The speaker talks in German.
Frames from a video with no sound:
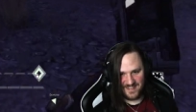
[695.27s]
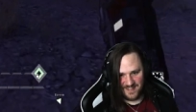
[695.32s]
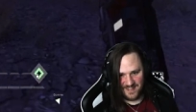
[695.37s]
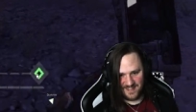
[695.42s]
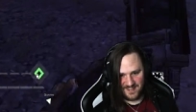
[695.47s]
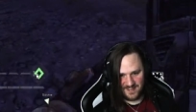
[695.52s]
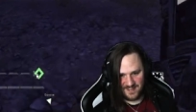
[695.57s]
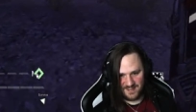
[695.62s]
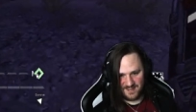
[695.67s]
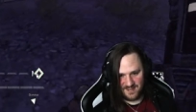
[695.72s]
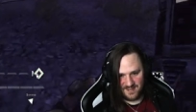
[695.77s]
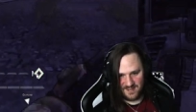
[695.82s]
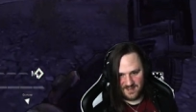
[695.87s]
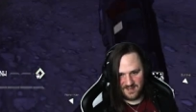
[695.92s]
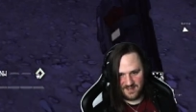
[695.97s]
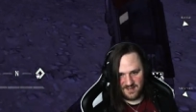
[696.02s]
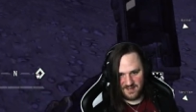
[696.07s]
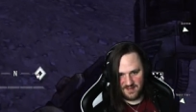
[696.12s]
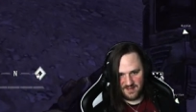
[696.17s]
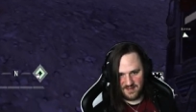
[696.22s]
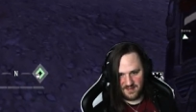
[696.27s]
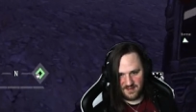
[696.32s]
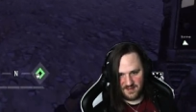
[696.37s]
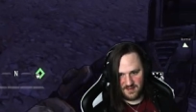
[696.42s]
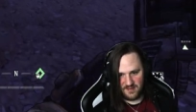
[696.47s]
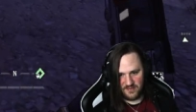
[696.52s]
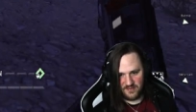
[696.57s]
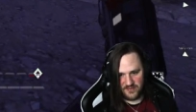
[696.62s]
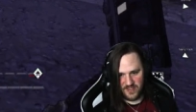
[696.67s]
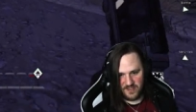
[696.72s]
Oi, oi, oi.
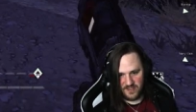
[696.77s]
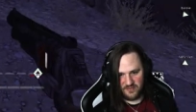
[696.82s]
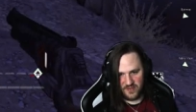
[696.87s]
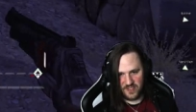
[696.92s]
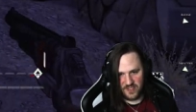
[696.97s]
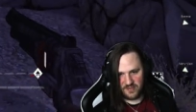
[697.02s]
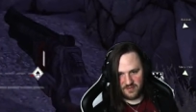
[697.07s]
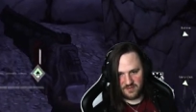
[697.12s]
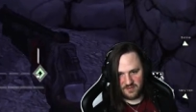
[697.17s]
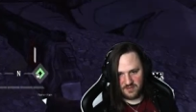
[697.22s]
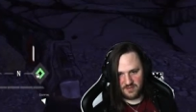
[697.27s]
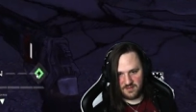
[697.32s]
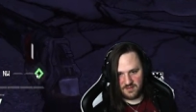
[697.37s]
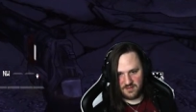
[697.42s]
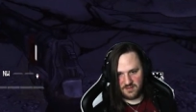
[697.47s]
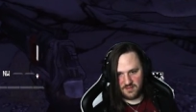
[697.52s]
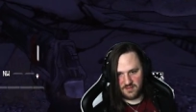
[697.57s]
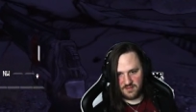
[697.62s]
Läuft der hier, hier vielleicht mehrere. Noch?